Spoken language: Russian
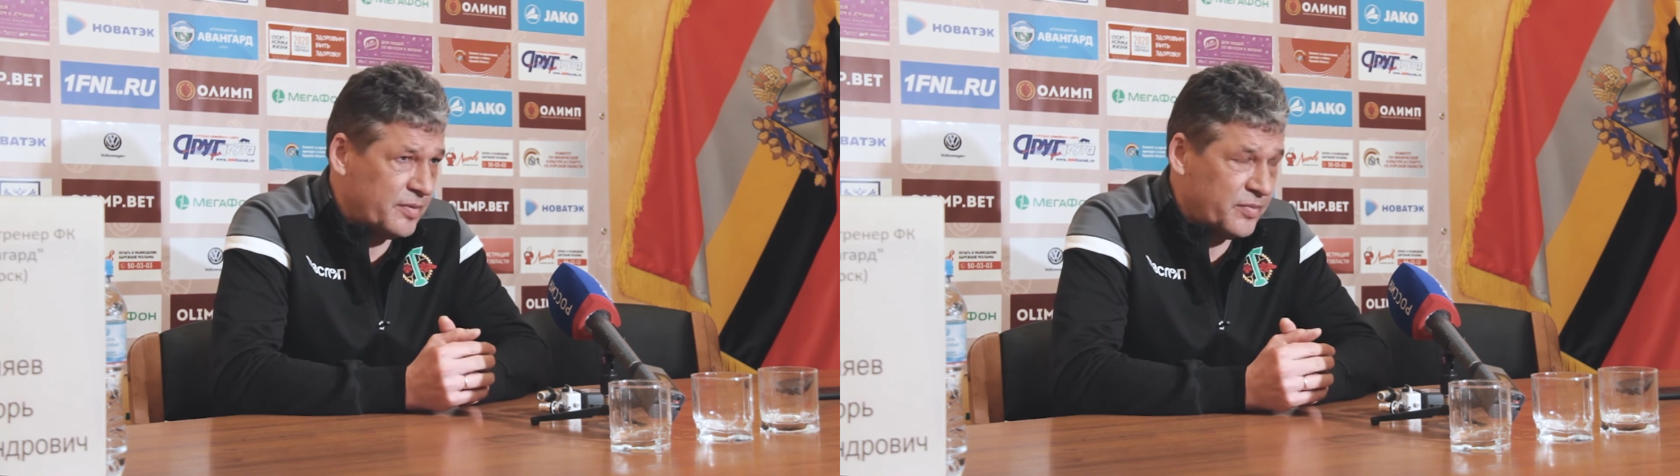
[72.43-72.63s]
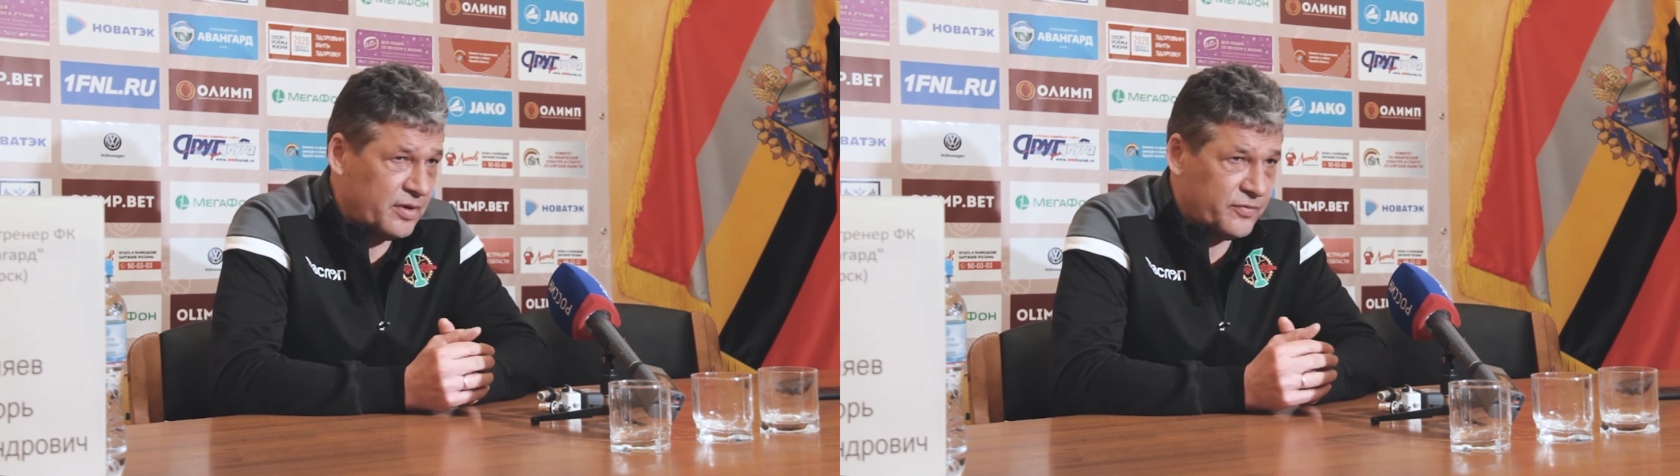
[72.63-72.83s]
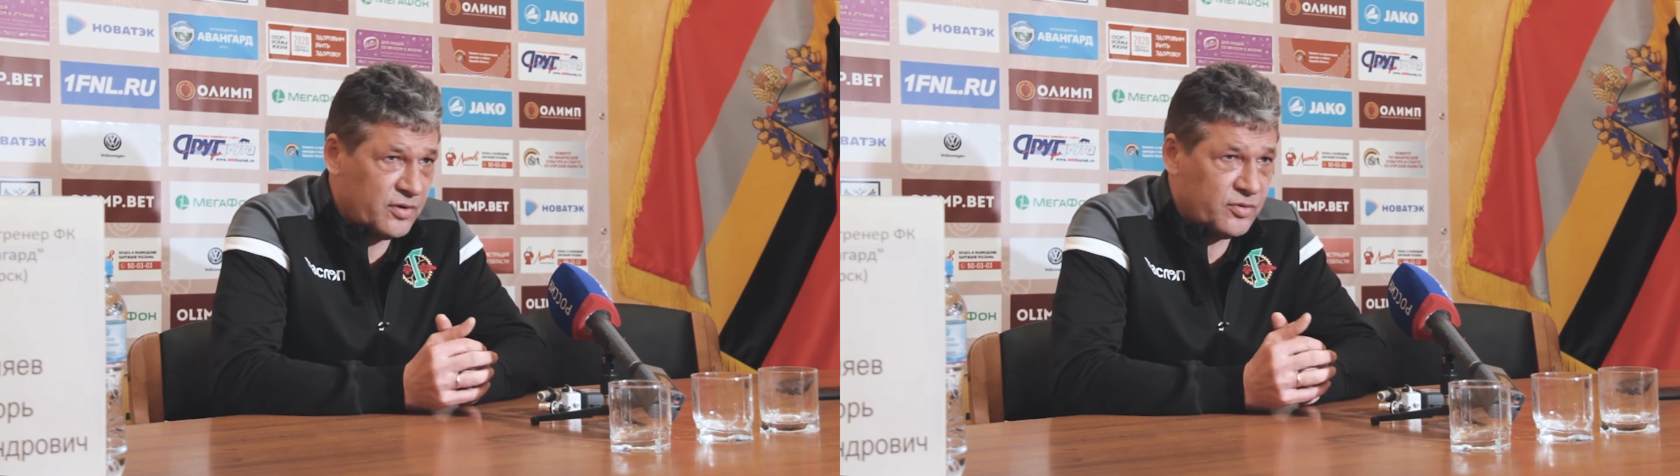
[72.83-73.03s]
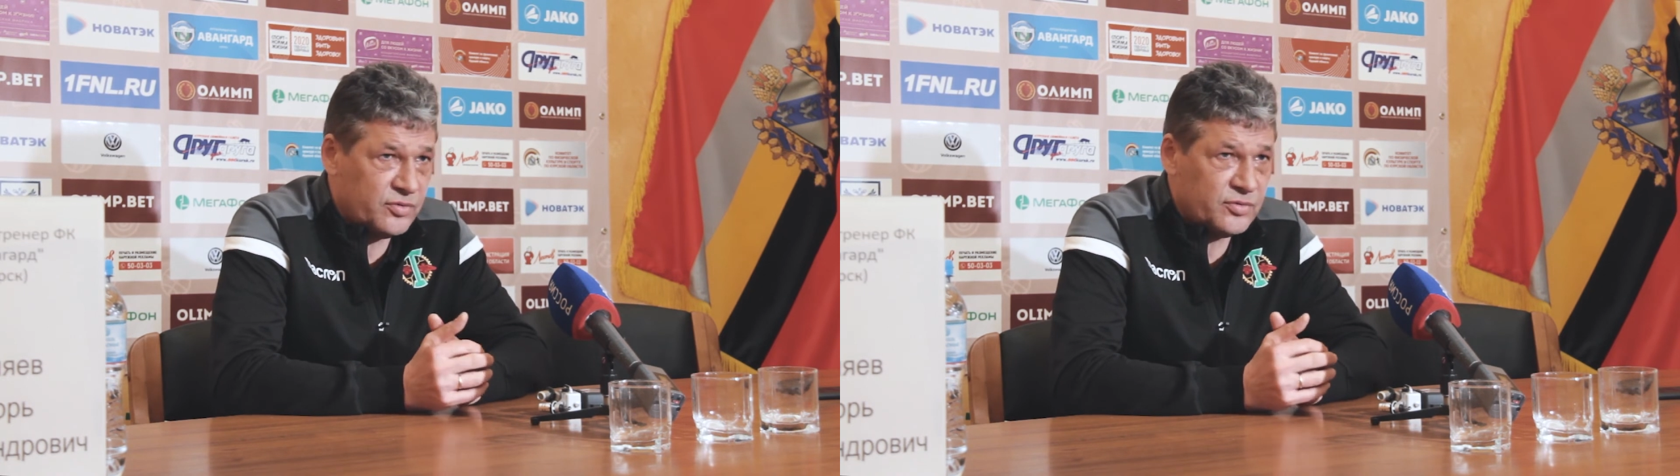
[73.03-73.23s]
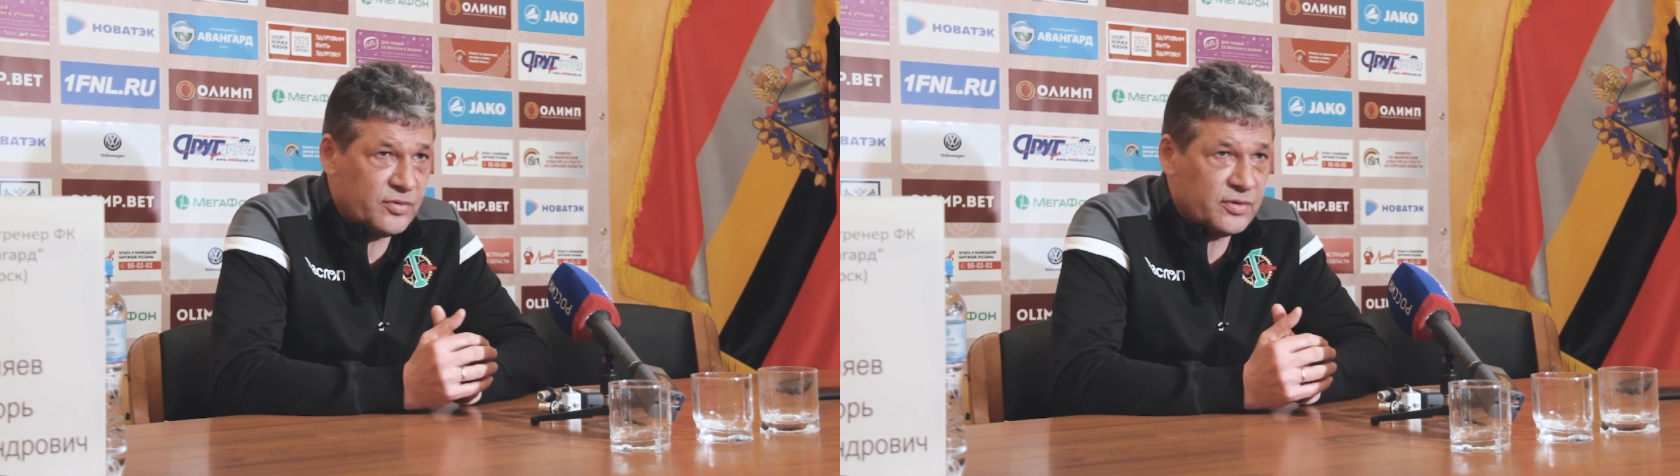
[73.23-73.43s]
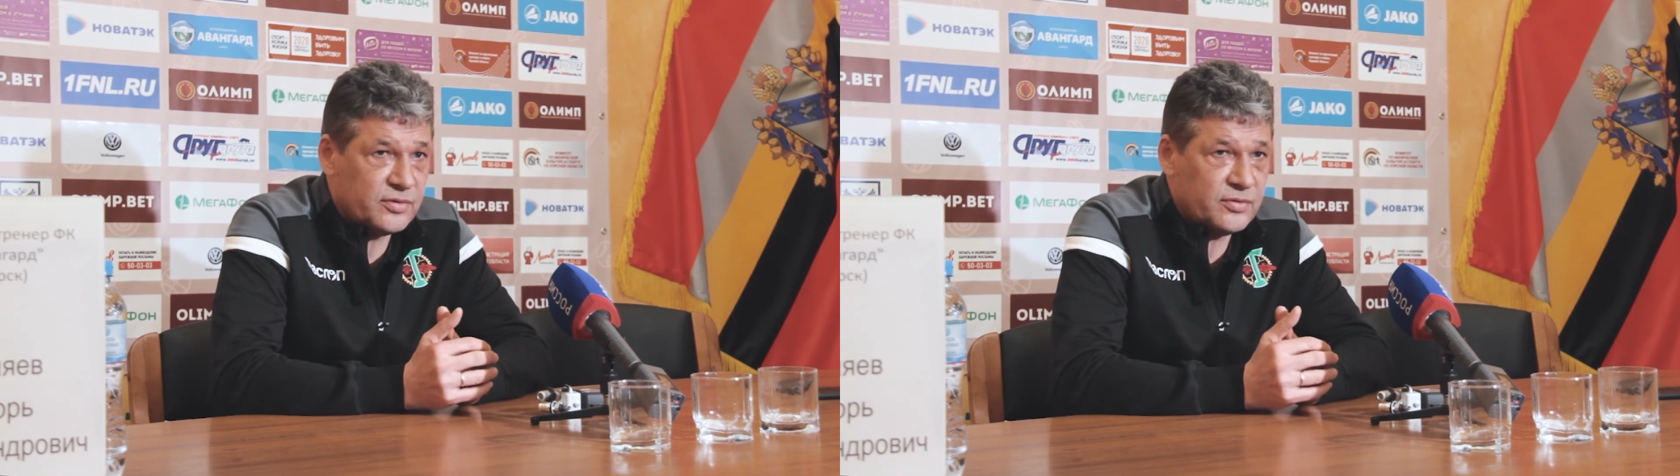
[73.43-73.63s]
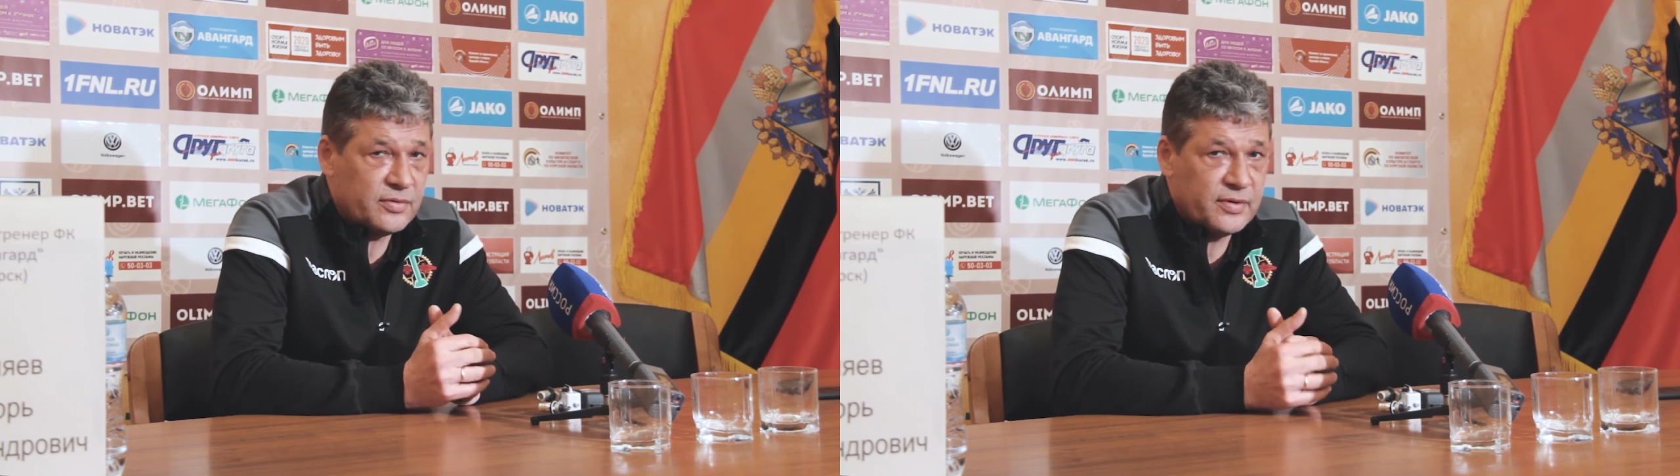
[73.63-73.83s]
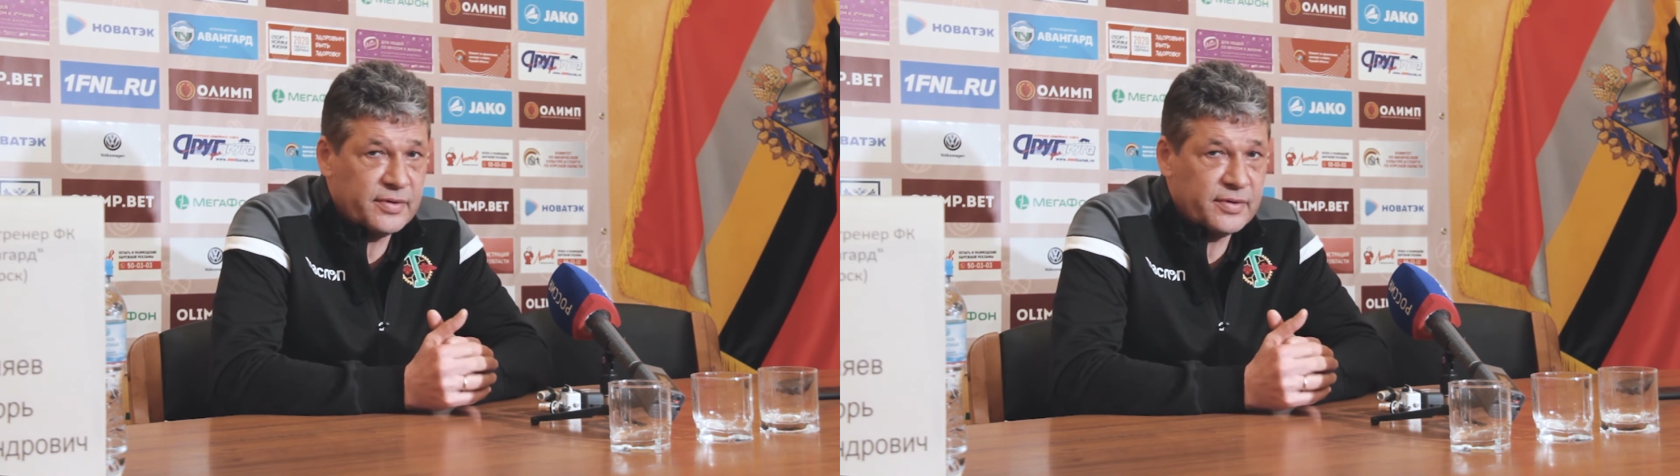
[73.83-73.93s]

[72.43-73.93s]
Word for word: попали в такую ситуацию.